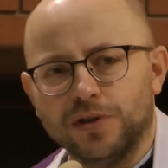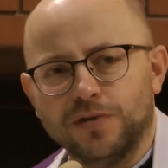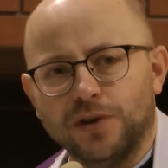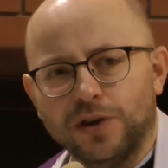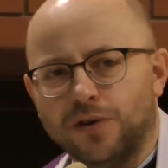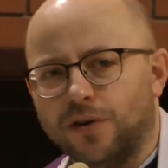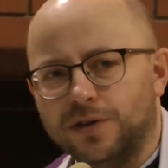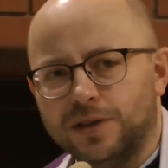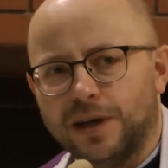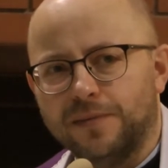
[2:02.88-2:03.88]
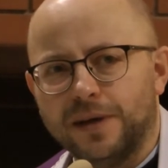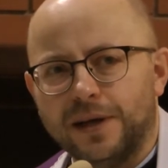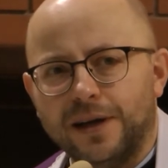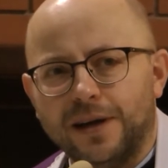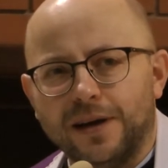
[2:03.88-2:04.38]
od swojego ojca e,
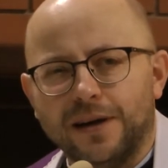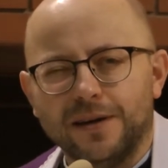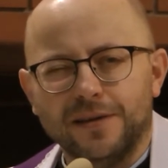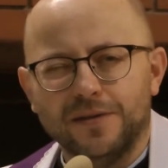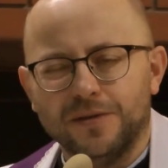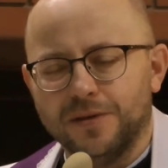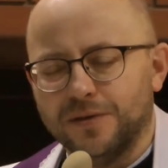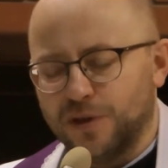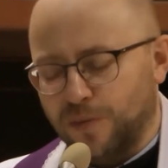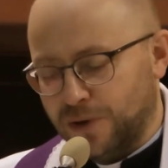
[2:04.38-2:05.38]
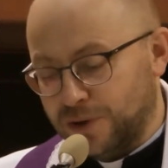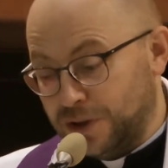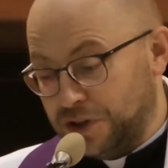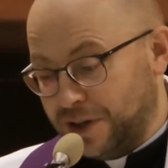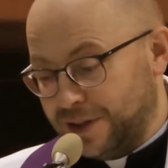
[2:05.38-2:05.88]
w sobotni
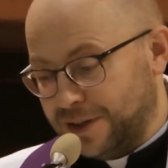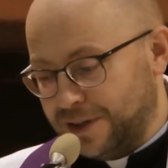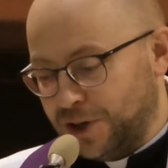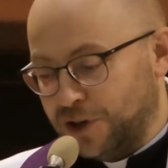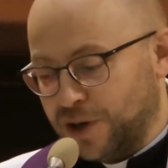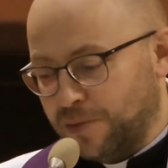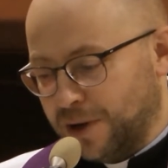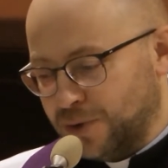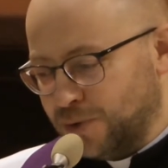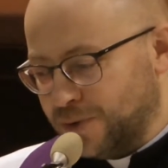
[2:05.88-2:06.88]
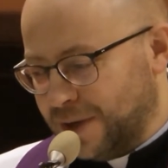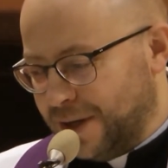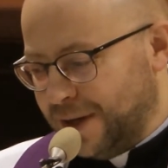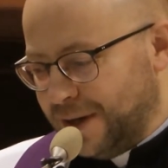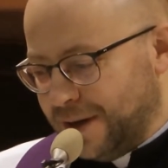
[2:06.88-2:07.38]
dzień, dzień szabatu,
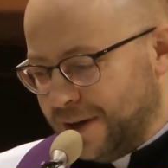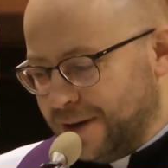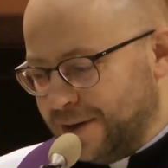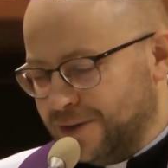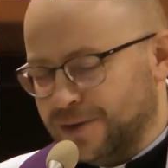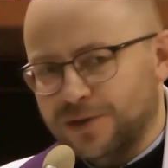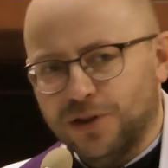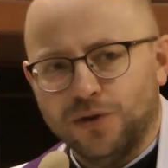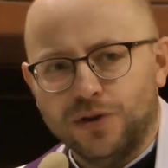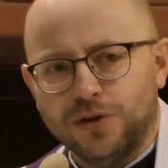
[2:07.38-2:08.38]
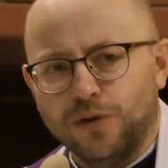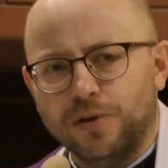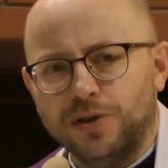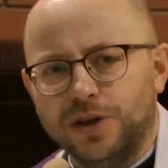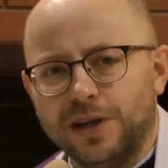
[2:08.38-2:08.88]
e, że to jest
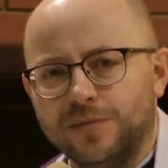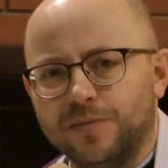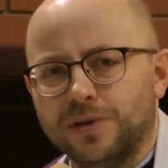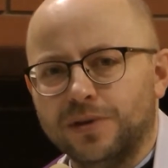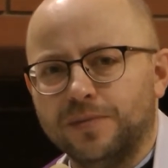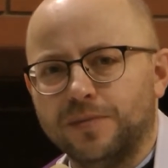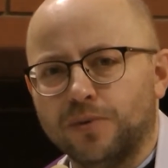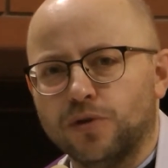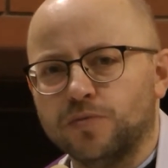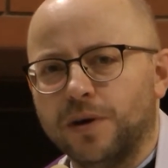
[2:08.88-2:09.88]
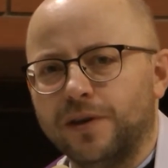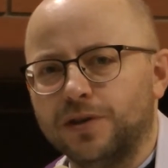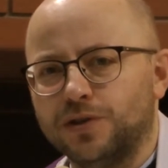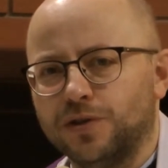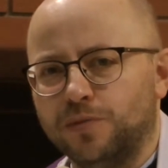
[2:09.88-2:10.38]
dobry dzień, by
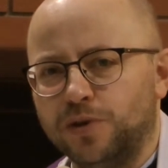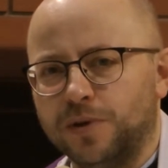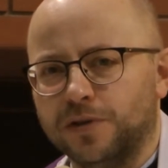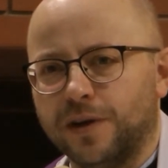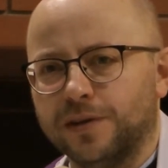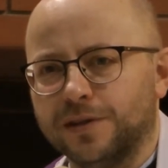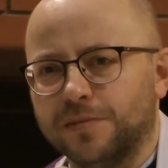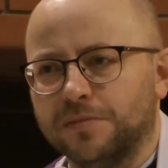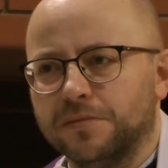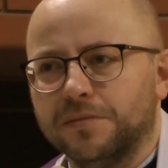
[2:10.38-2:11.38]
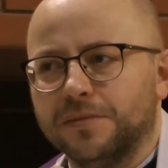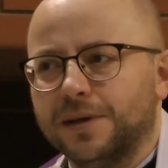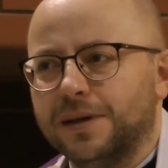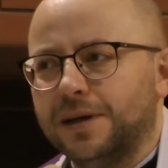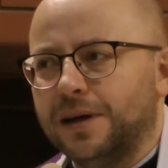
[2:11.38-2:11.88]
porozmawiać o Piśmie Świętym.
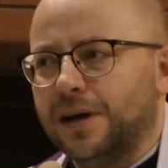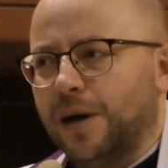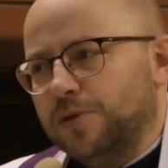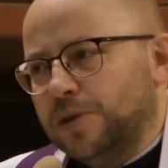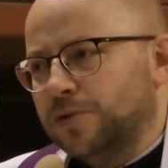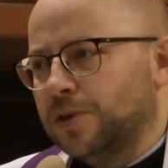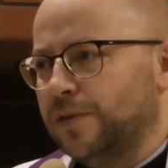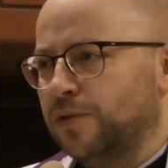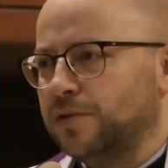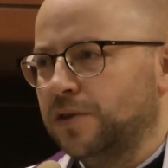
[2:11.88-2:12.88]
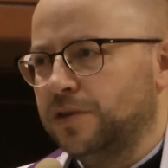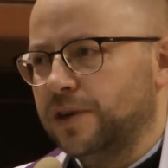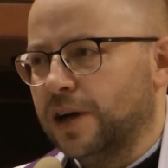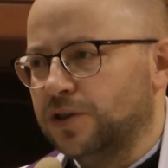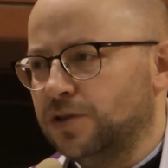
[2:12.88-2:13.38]
A potem odkrywał, że właściwie
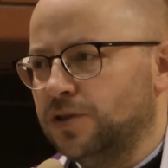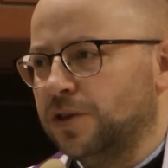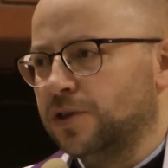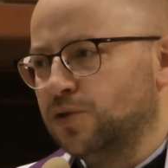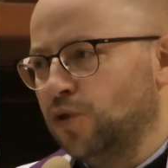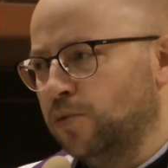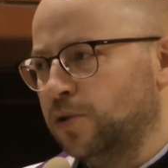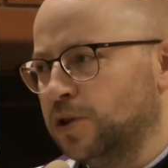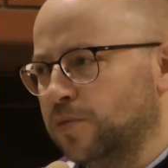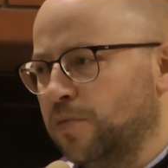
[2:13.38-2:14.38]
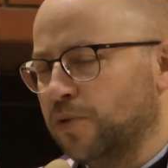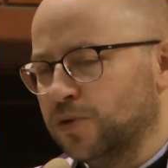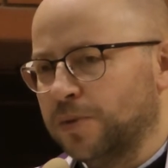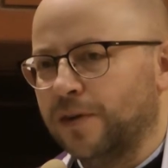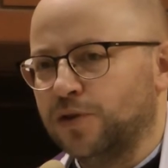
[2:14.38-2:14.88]
każdy dzień jest dobry, żeby
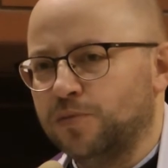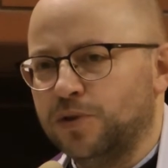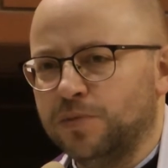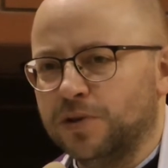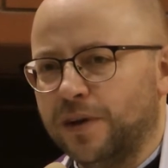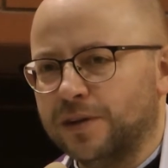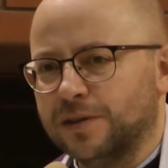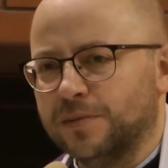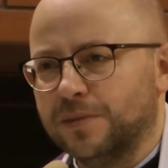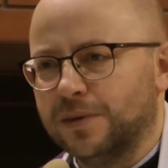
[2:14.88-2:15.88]
porozmawiać o Piśmie Świętym.